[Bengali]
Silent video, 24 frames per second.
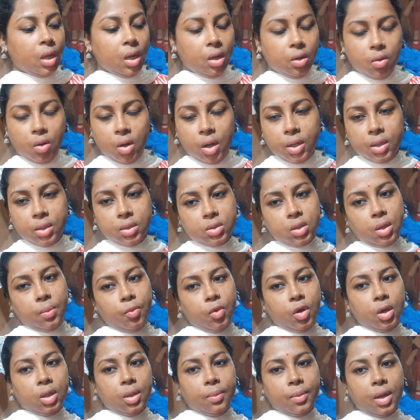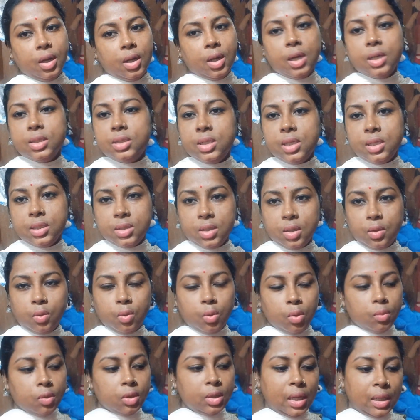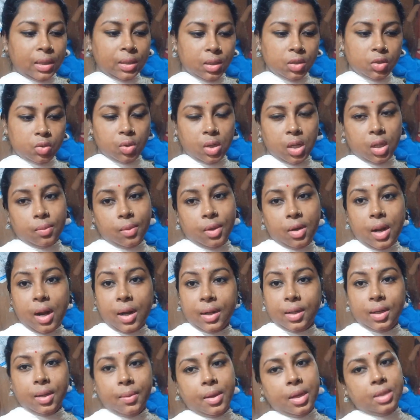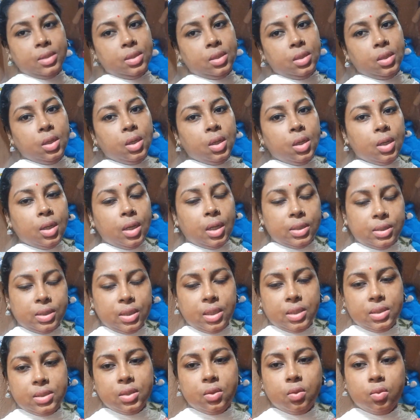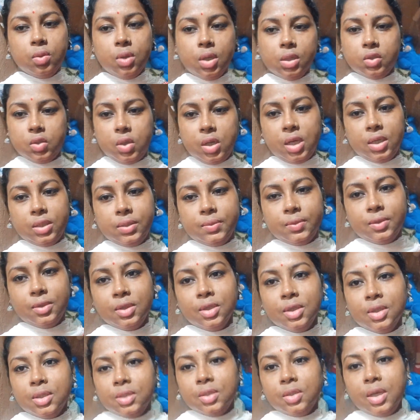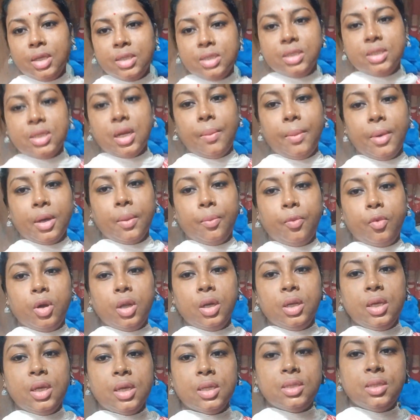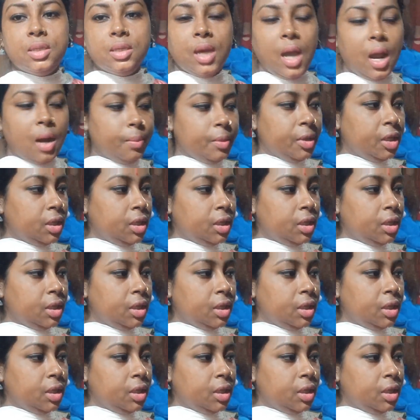আর ঘরে সব ময়দা মাখা আছে এসে করবো তাড়াতাড়ি চলে আসবো আর আটটা বাজে কাছাকাছি ঘুরে চলে আসবো তো এই যে জামাটা পরে নিয়েছি আর